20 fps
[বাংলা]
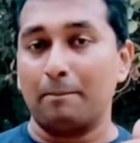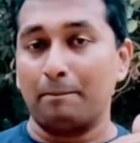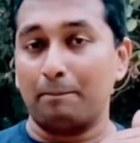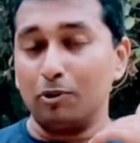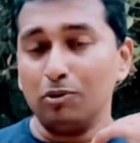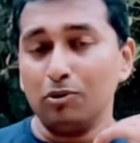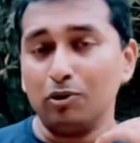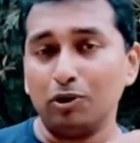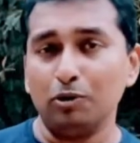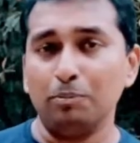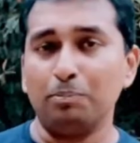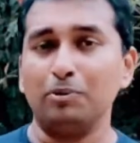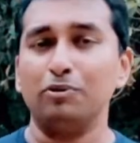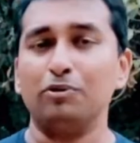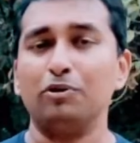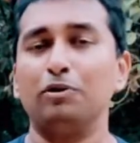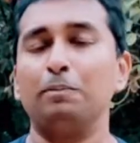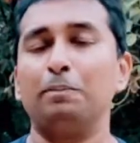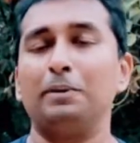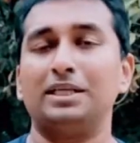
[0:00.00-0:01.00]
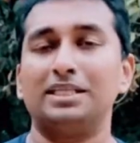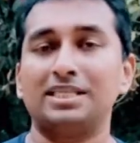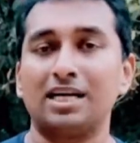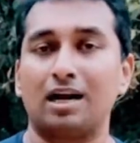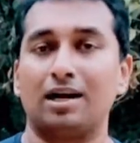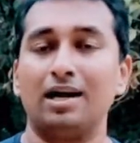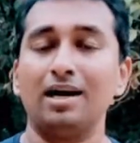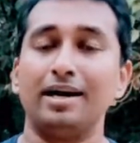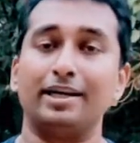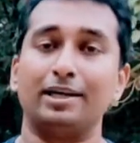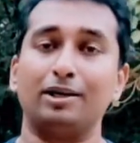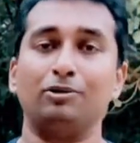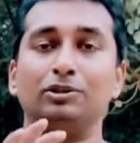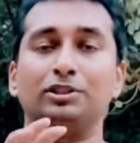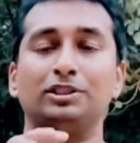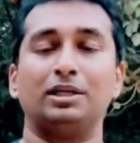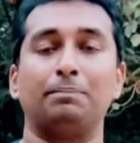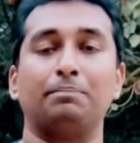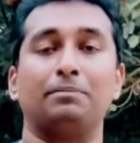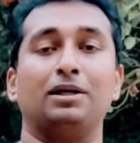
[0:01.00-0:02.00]
পুঙ্খানুপুঙ্খরূপে জানা এটা
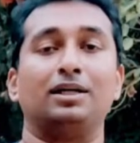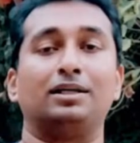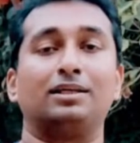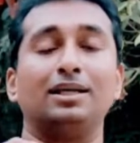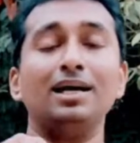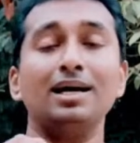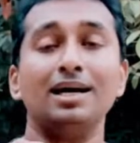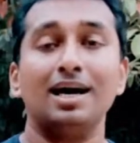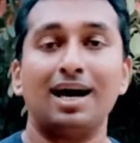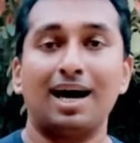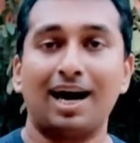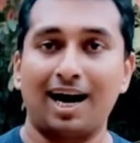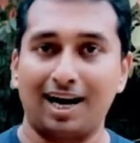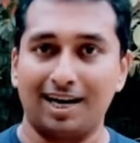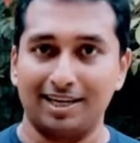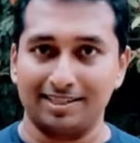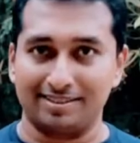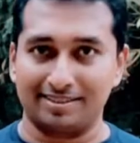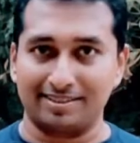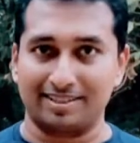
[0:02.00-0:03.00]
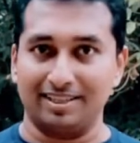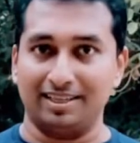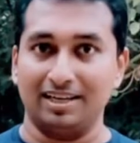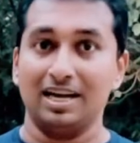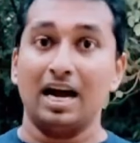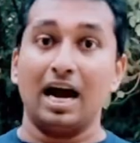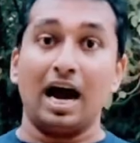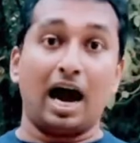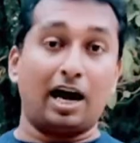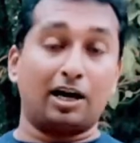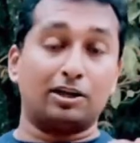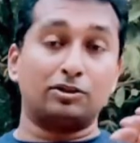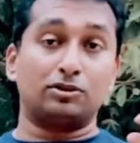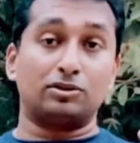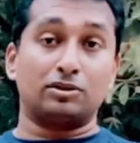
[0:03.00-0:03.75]
হচ্ছে আপনার একটা হার্ড স্কিল আর